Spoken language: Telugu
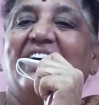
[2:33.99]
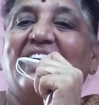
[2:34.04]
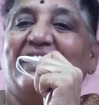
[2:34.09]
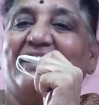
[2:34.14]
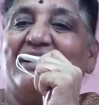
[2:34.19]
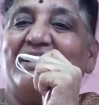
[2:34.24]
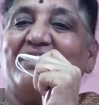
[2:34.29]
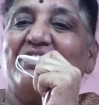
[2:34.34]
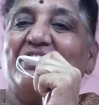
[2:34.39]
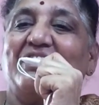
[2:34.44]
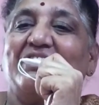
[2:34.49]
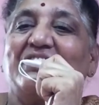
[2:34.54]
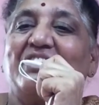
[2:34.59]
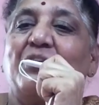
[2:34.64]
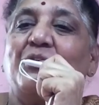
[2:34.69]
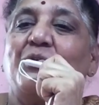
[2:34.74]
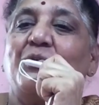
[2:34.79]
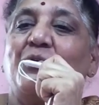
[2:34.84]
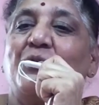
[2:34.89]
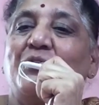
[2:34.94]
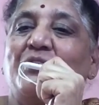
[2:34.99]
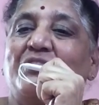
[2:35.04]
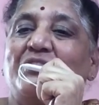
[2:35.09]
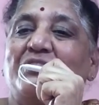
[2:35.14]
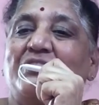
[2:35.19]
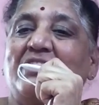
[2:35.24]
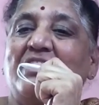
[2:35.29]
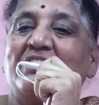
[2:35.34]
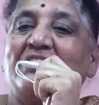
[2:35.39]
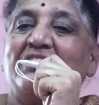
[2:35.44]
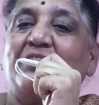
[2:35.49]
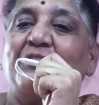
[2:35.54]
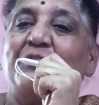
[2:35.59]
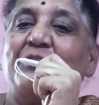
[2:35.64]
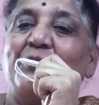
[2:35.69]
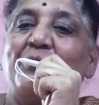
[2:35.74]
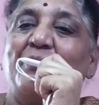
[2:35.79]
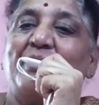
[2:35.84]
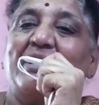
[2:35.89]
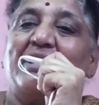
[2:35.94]
అతని సెన్స్ ఆఫ్ సెన్స్ ఆఫ్
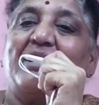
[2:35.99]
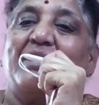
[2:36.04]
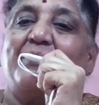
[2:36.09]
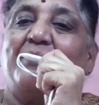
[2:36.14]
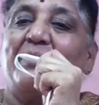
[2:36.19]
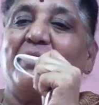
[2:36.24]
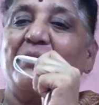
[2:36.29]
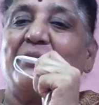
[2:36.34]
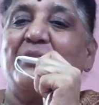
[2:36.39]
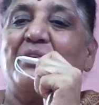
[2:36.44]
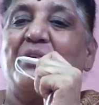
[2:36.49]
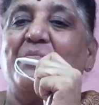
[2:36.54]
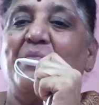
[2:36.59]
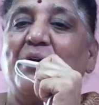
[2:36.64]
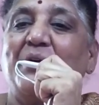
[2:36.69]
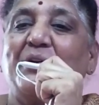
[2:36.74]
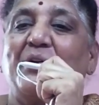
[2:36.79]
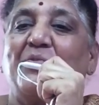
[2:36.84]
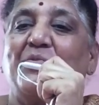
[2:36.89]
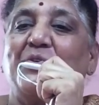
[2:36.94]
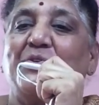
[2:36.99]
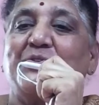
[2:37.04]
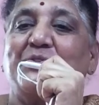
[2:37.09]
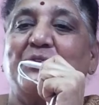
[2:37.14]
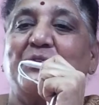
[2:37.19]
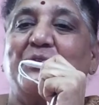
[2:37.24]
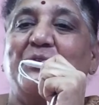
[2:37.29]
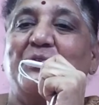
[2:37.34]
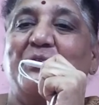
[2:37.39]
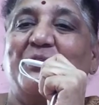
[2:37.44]
హ్యూమర్కి ఇప్పటికి కూడా మాకు నవ్వు వస్తూ